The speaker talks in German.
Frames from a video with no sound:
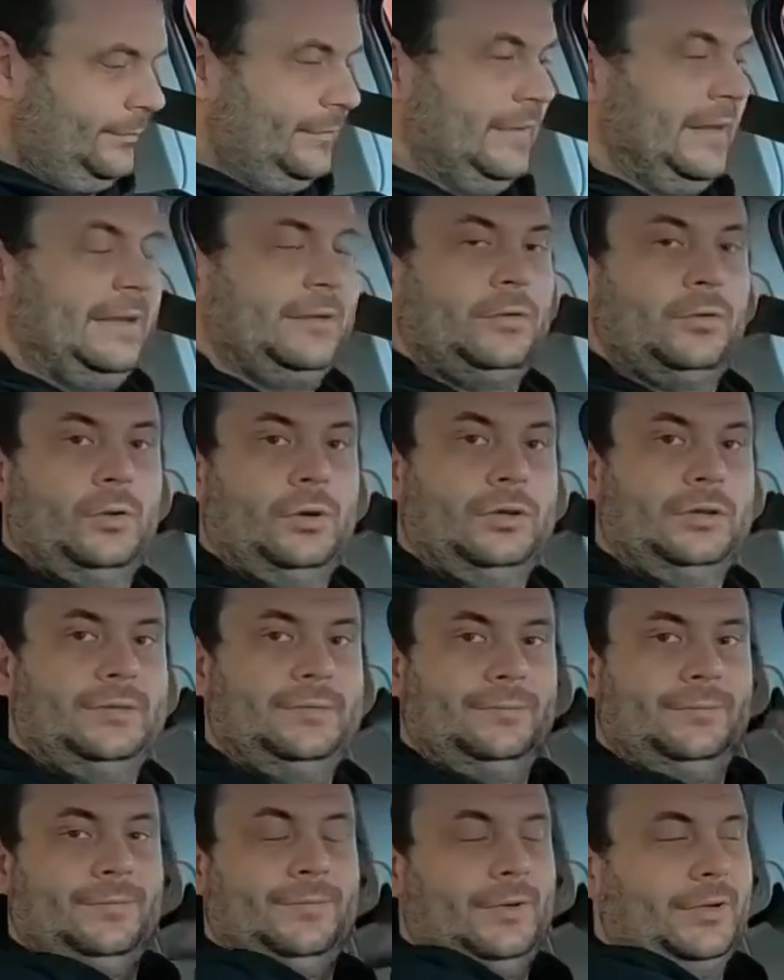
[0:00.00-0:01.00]
Der Gurt
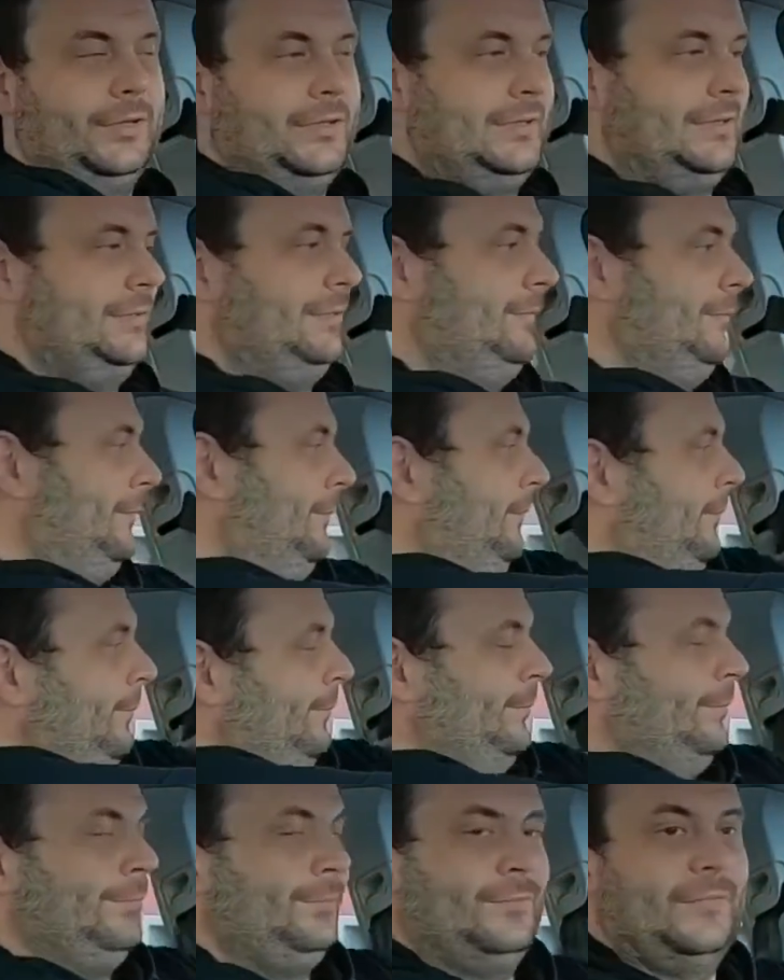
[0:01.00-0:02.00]
wird,
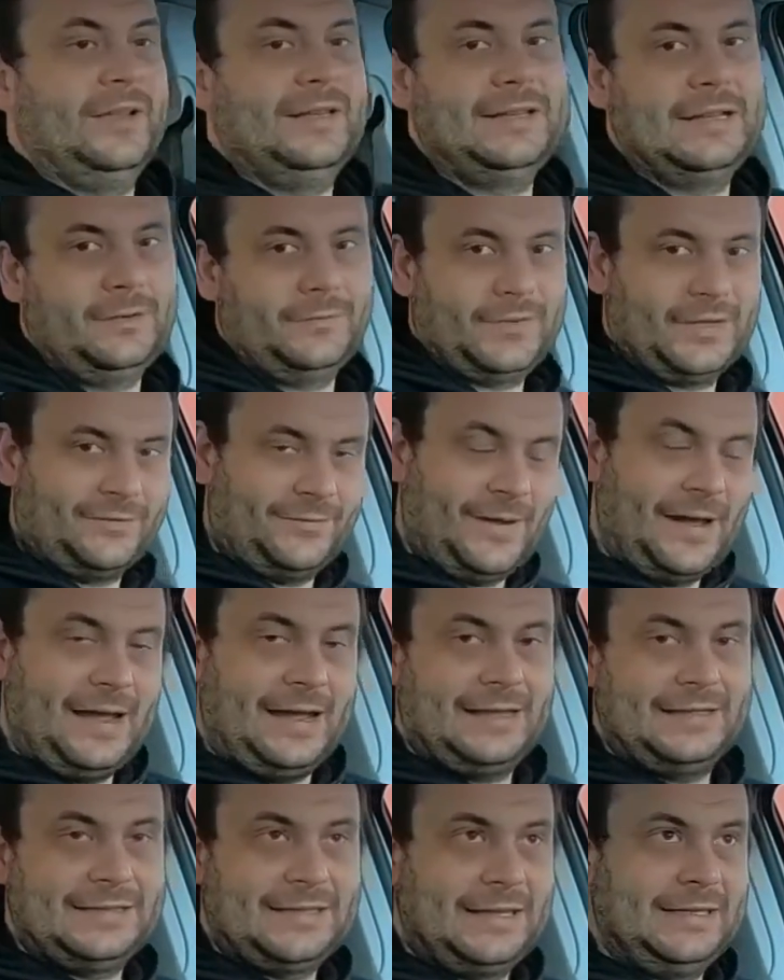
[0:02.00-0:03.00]
wenn ihr auf der
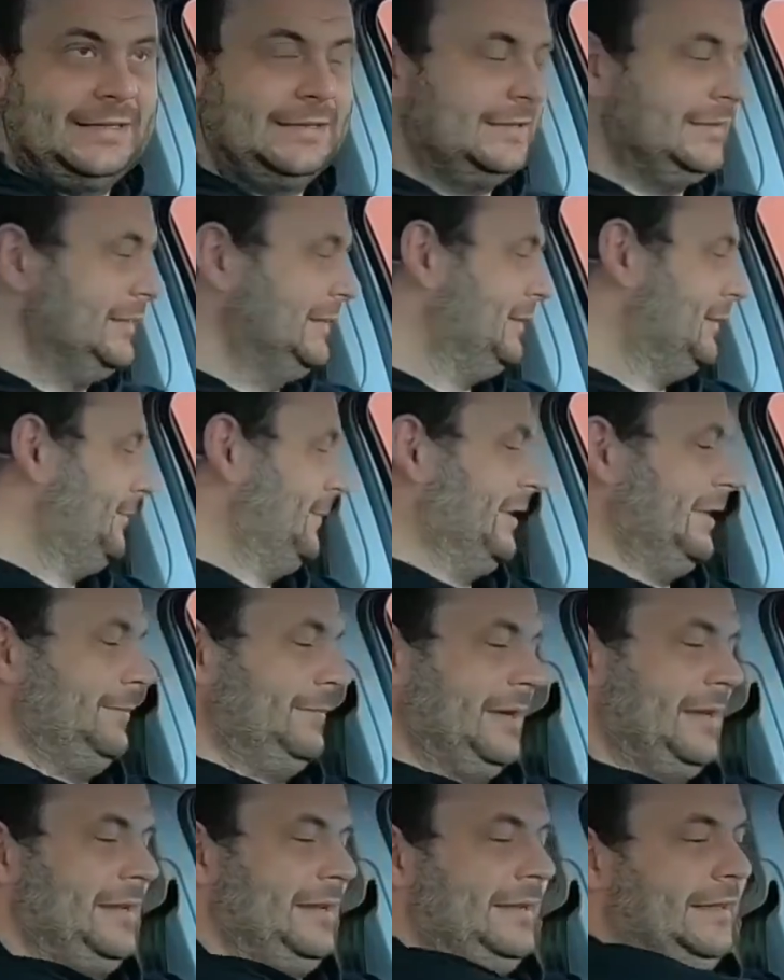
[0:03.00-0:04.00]
Fahrerseite sitzt, mit dem
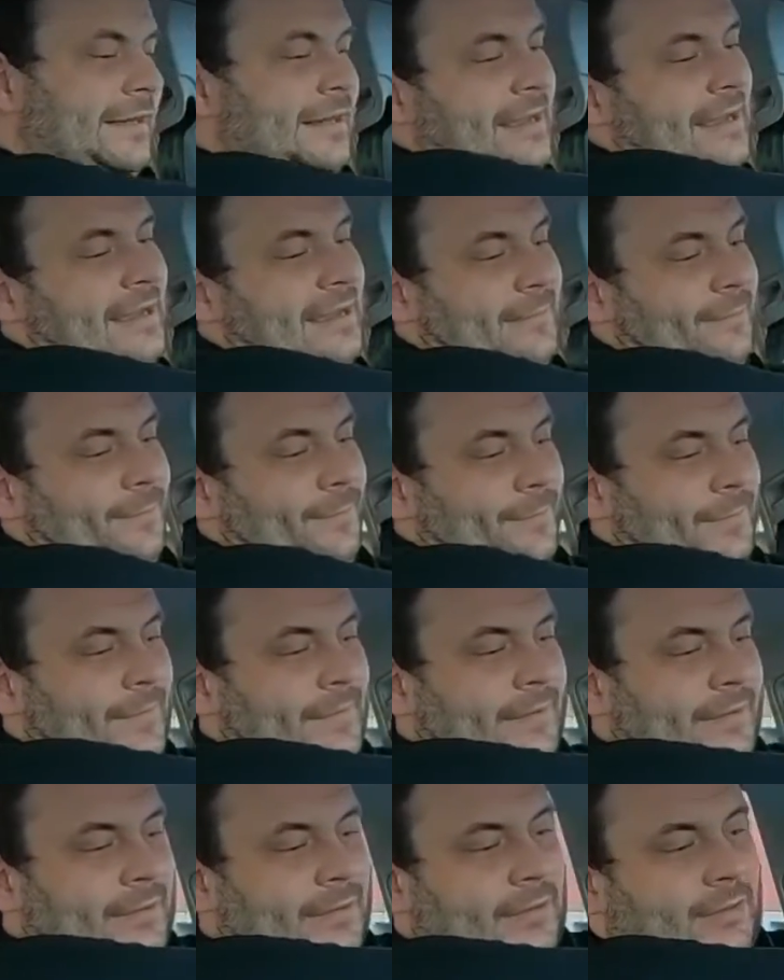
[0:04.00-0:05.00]
rechten Arm
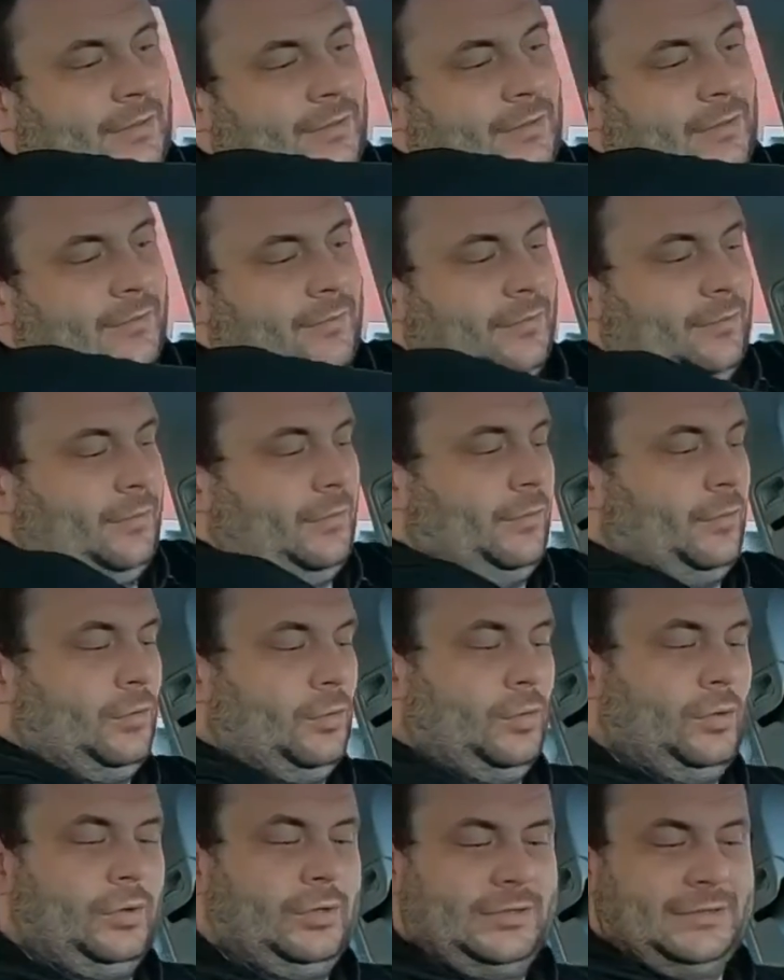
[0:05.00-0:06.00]

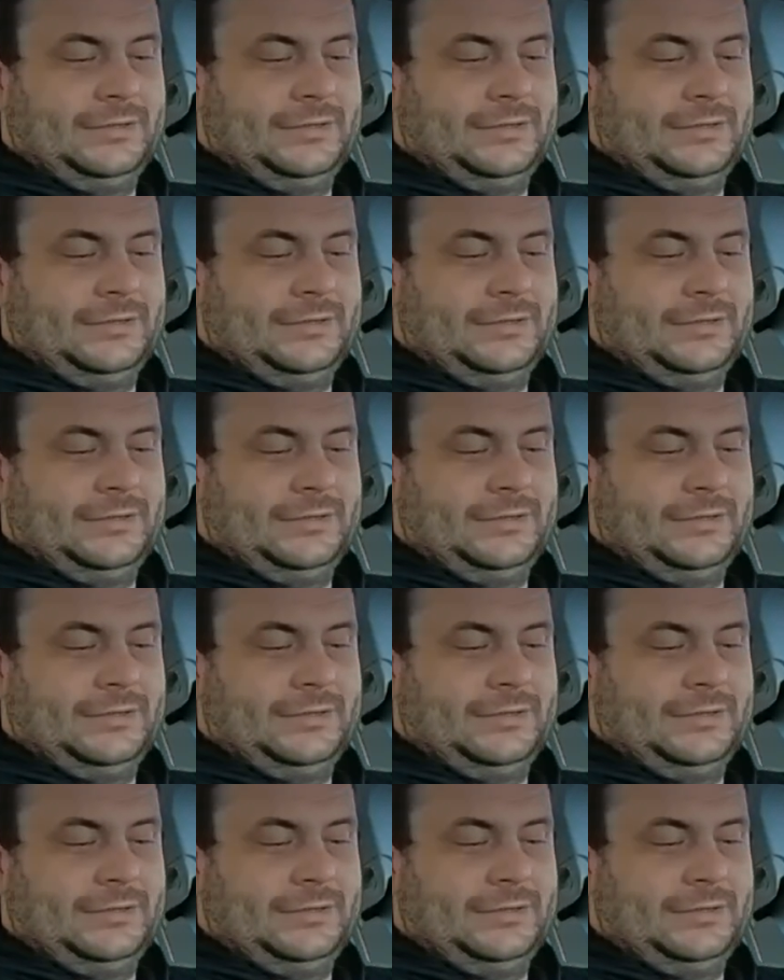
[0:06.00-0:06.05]
geholt.